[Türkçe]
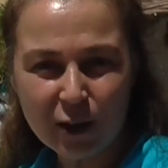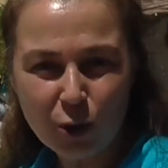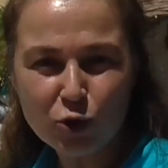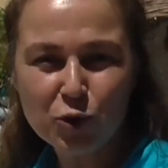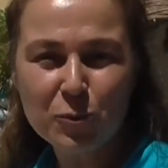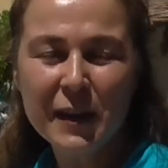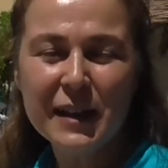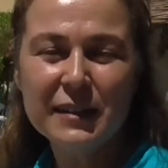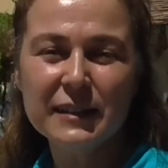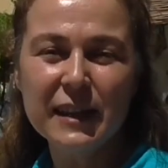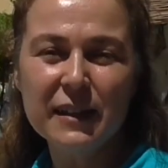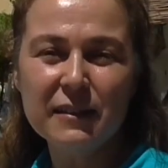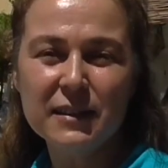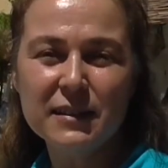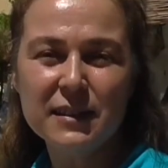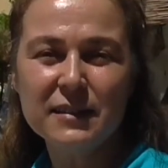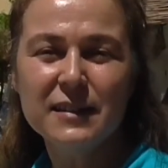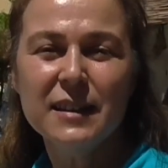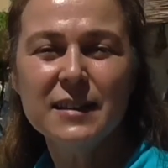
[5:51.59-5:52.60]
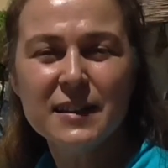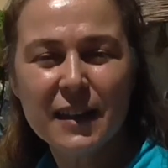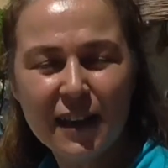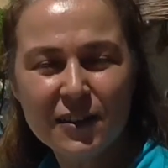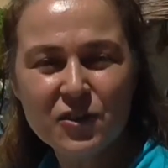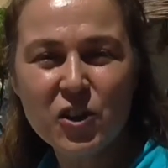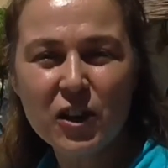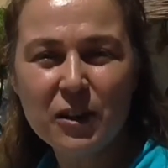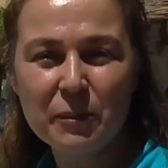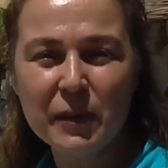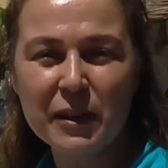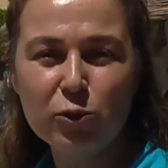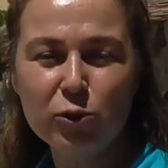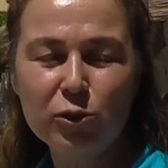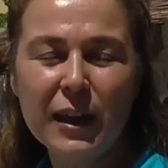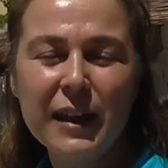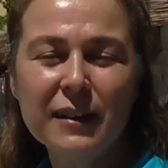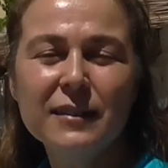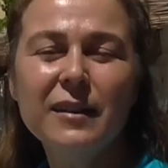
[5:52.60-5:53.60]
Osmanlı Devleti'nde Sancak Bey
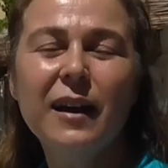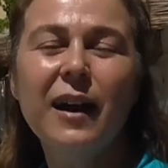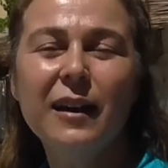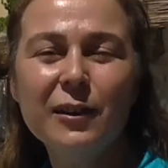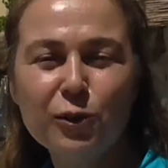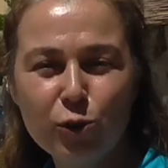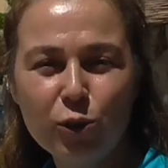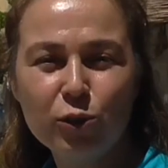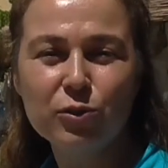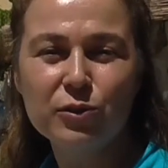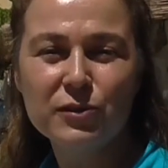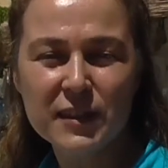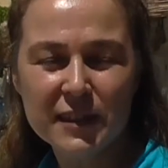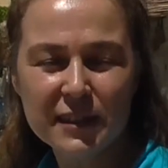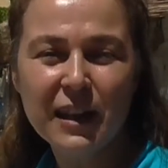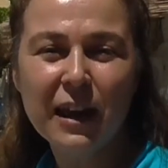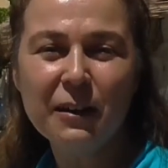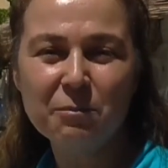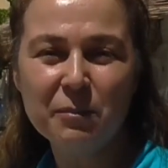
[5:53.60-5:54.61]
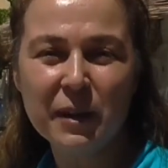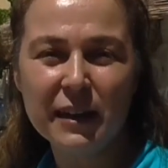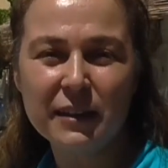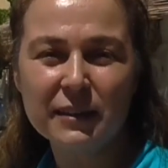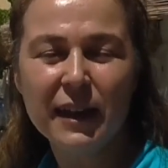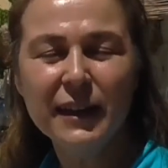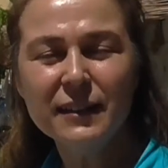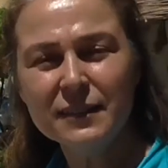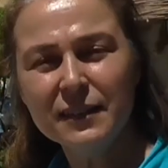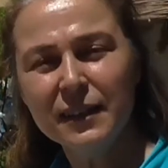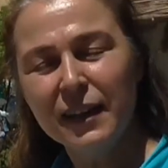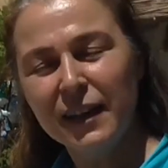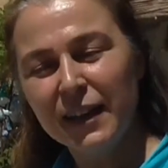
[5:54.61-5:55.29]
olan Karlıoğlu Sinan Bey'den